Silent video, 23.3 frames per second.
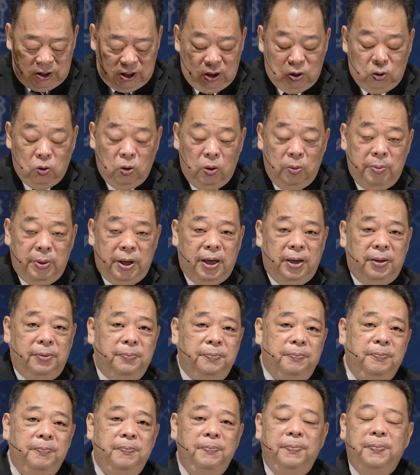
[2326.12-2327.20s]
基督的名，
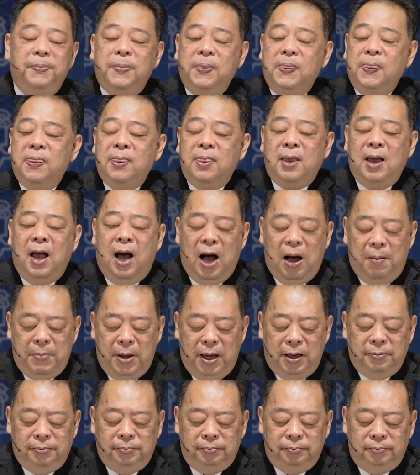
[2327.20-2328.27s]
阿
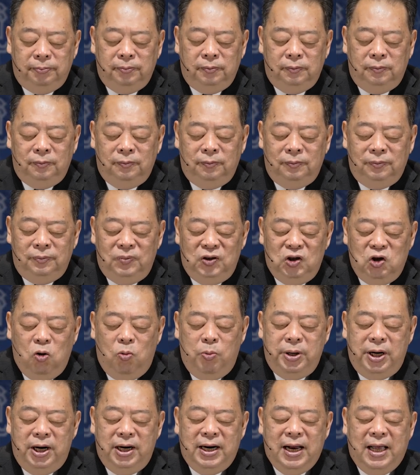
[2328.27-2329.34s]
门。就我
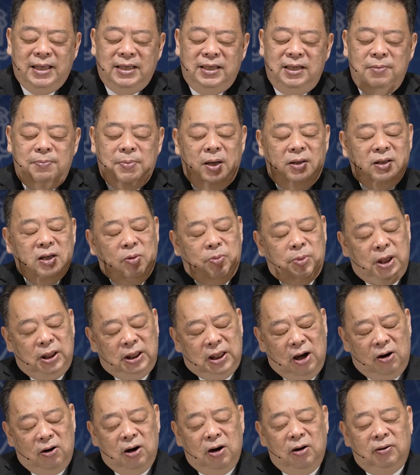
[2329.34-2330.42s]
们仍然浸泡在我们的
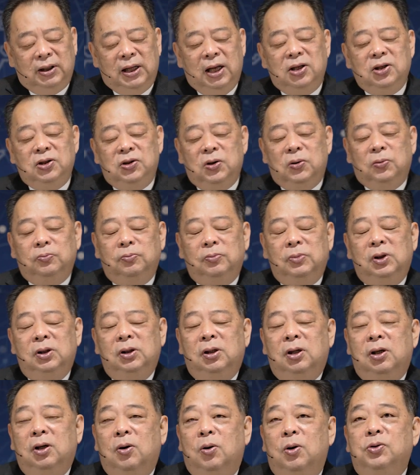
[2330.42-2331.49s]
祷告当中。
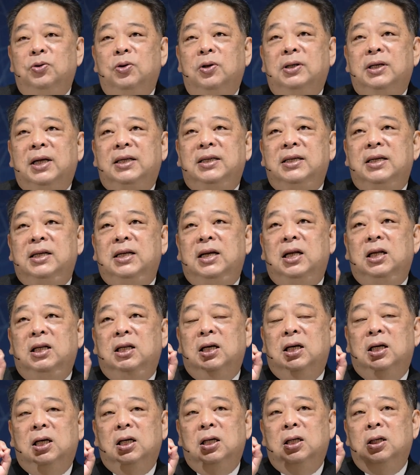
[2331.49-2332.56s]
我觉得在今天
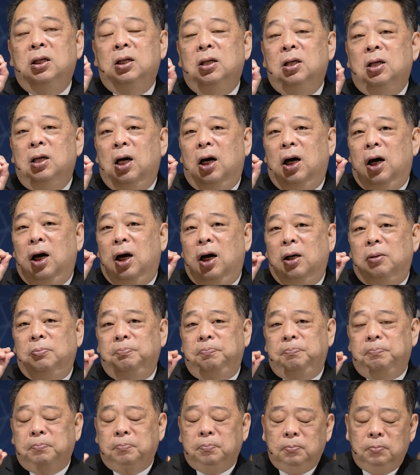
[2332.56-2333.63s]
的，呃，
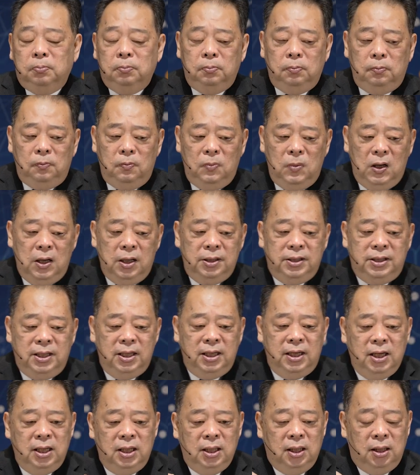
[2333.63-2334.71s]
今
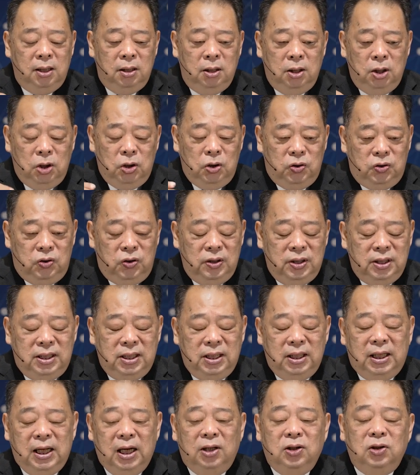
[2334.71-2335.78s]
天的讯
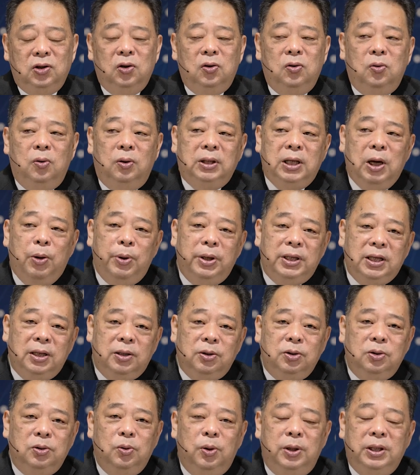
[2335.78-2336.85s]
息当中，我在为这个
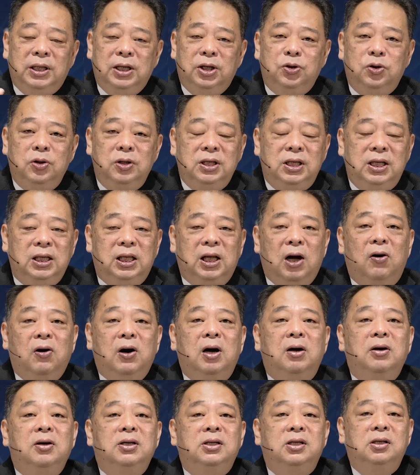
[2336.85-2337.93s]
为这个讯息祷
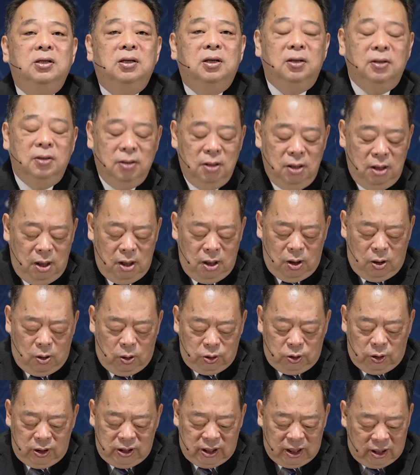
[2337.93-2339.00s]
告的时候，我
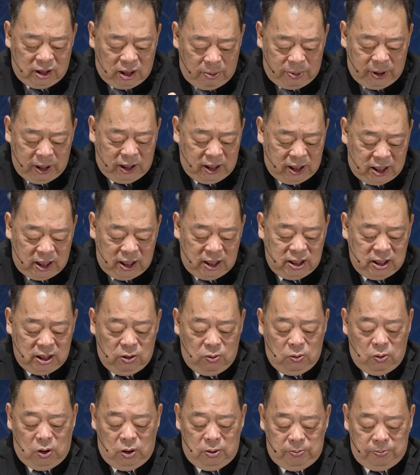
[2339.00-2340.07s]
觉得神特别提
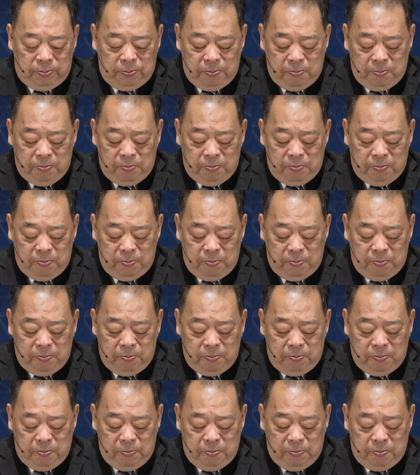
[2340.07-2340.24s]
醒我，